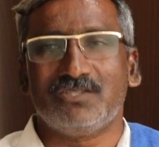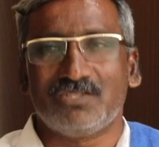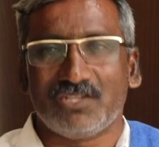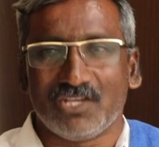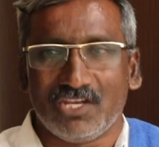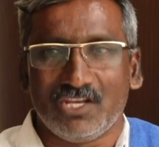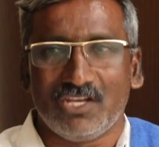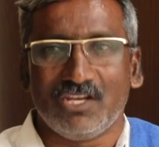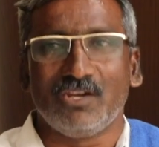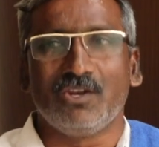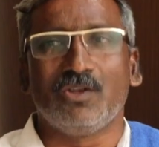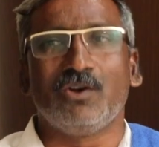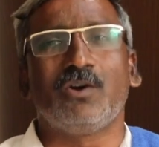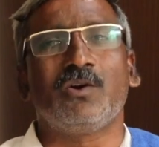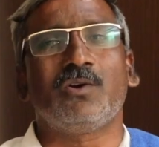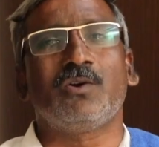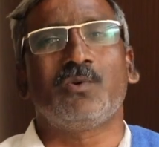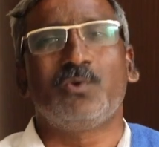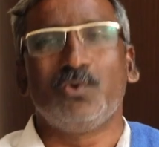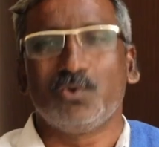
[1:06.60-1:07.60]
జైల్లో
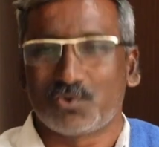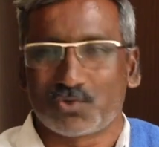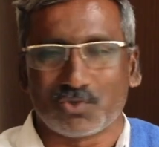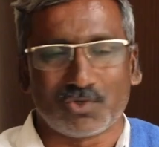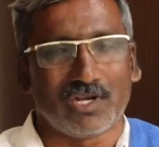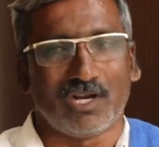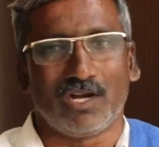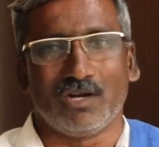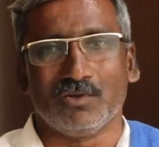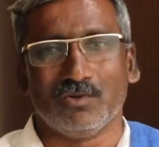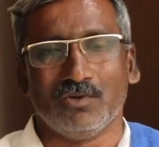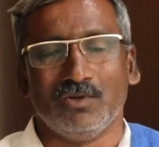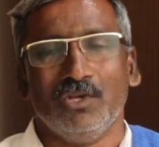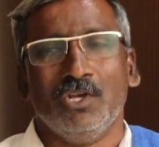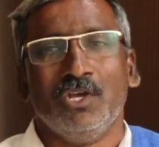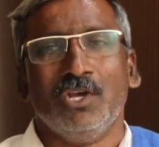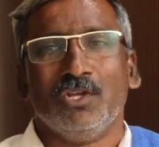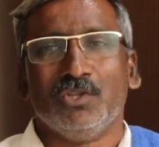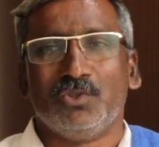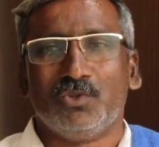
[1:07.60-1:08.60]
కూర్చున్నాడు
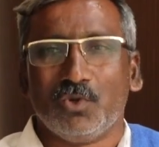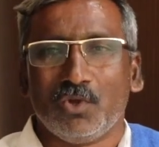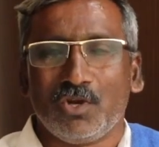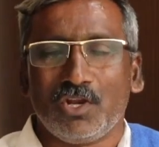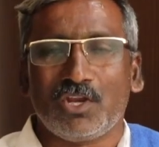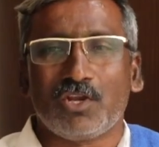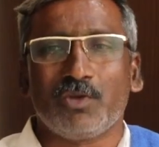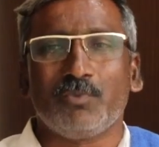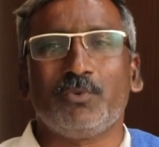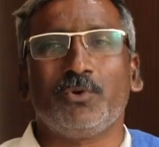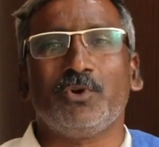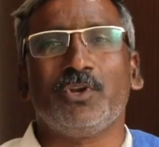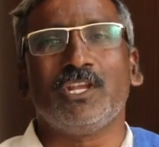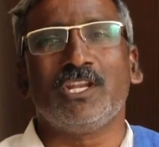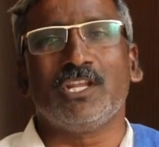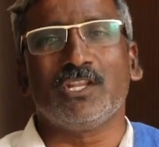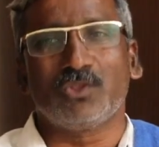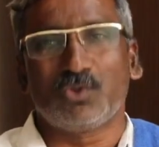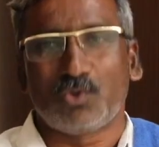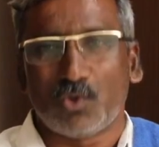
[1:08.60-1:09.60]

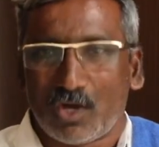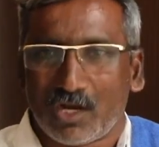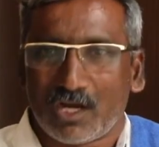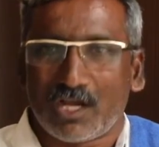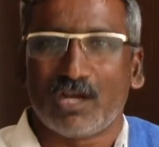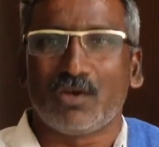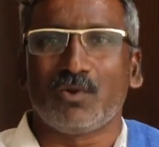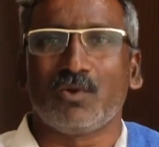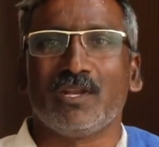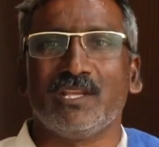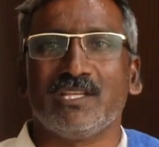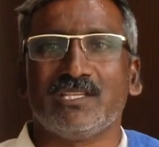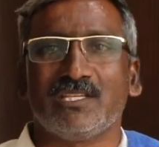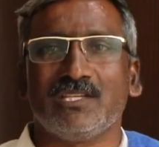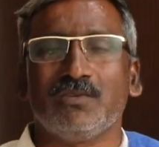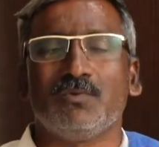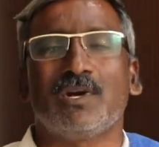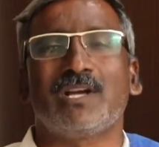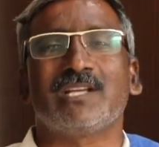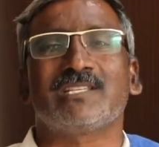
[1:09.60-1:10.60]
దొరికిపోయిన దొంగ
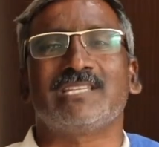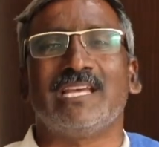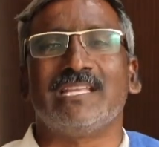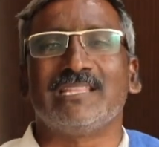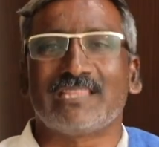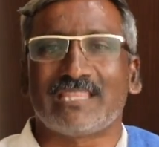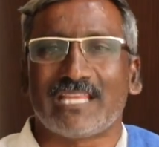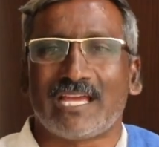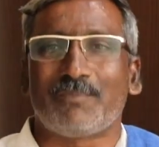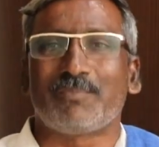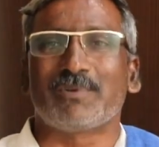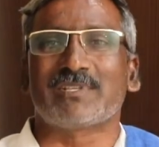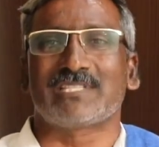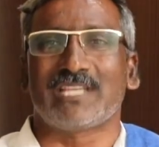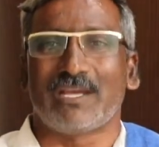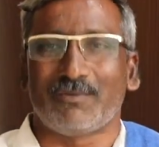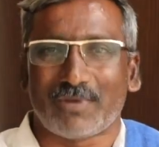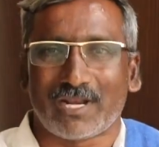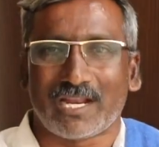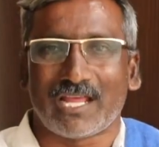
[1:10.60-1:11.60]
గురించి ఒక సంతాప
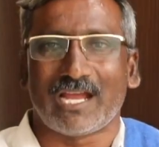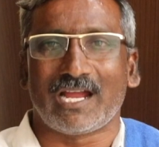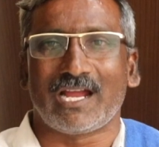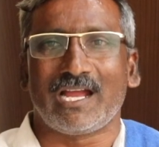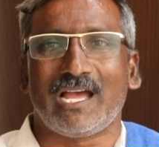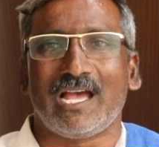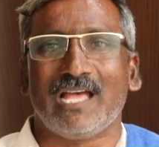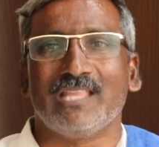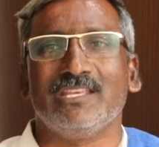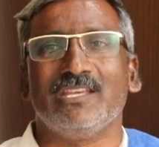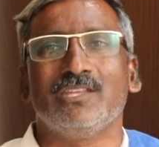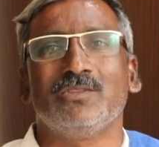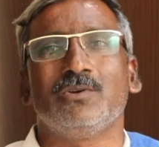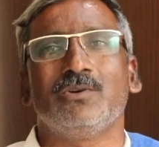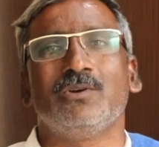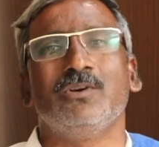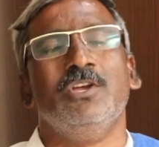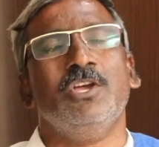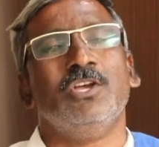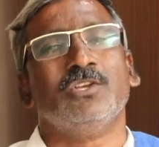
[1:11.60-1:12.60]
సభలాగా
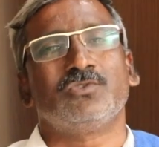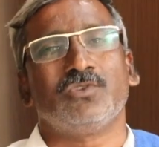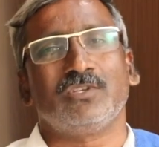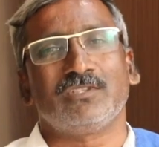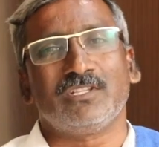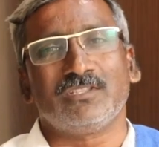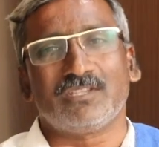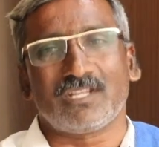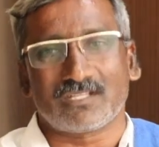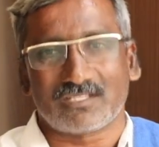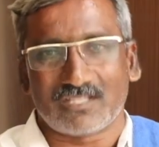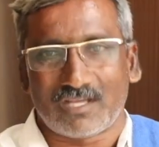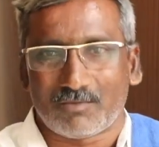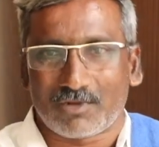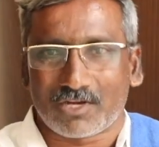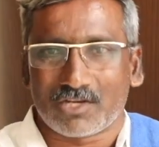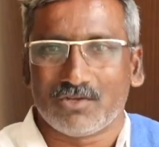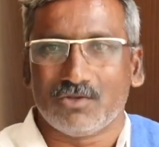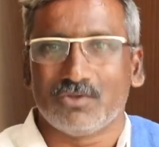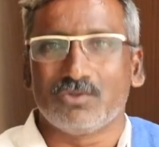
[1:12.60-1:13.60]
అదేదో స్వతంత్ర
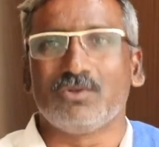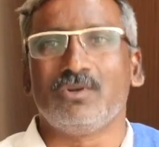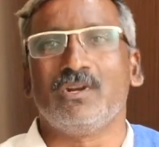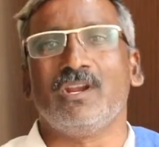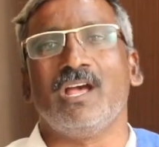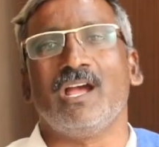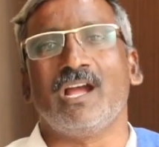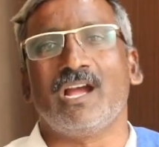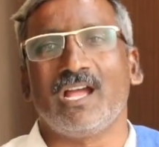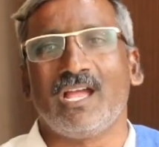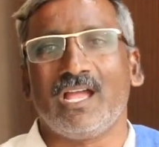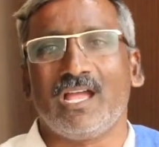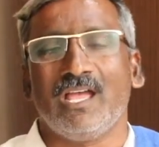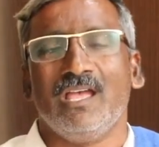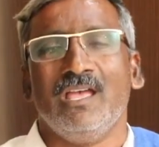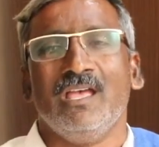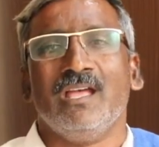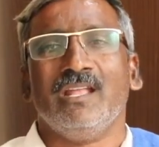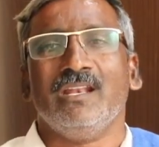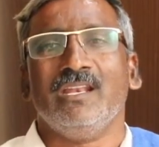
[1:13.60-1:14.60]
సమరయోధుల్లాగా
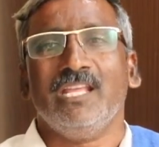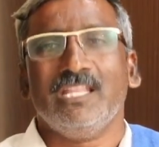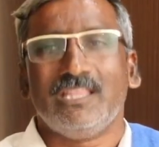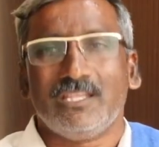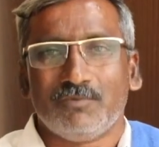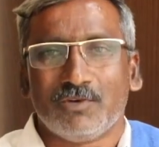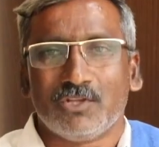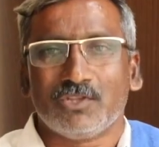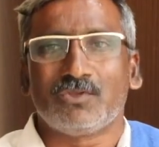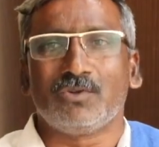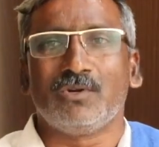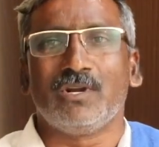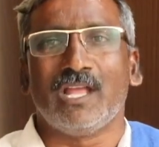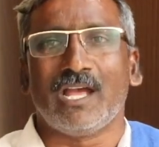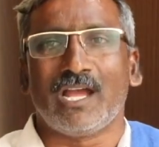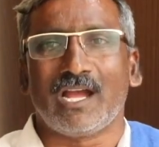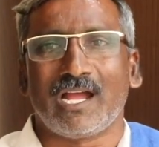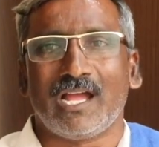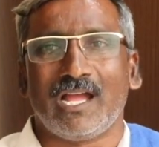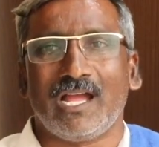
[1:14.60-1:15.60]

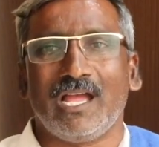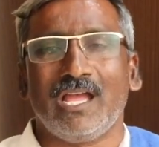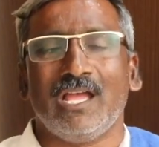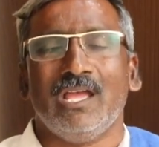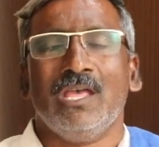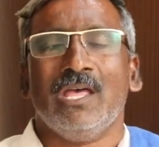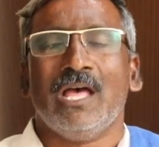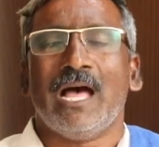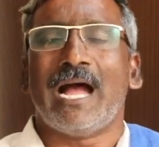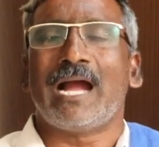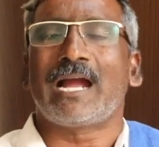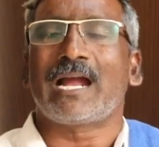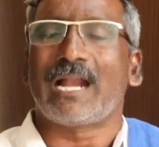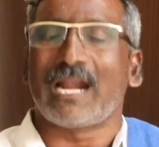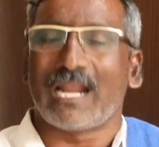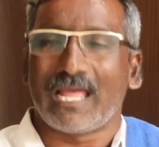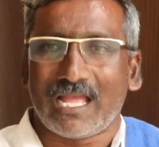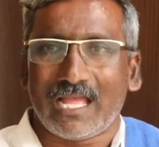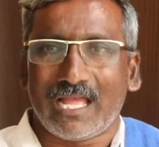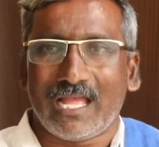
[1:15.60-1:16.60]
నీతివంతుల్లాగా
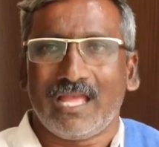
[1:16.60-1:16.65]
అక్కడ